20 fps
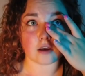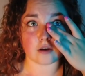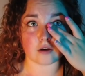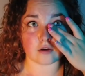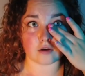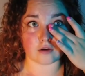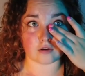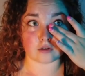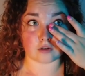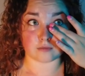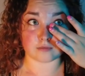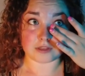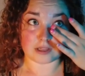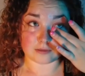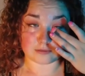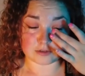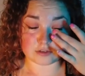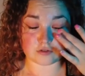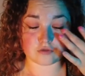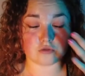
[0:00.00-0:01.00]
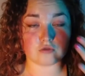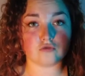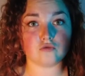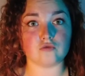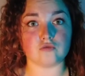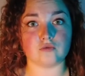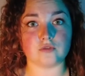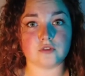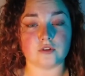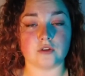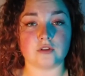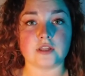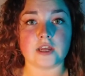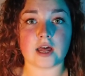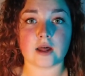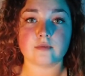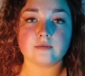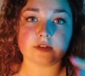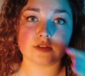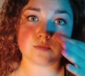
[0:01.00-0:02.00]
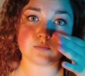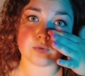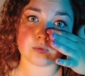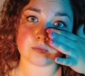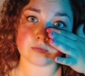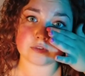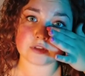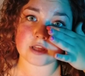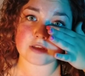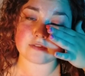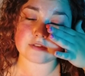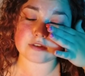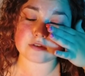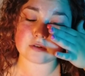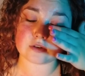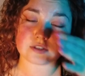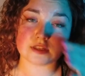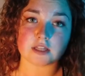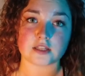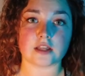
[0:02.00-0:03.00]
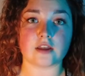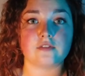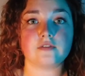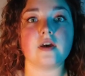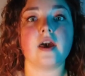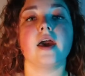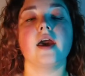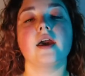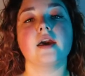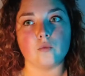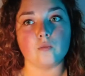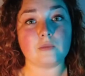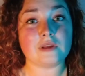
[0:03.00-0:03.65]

Euh, comme d'habitude, je vous donnerai un petit peu mon avis sur cette affaire,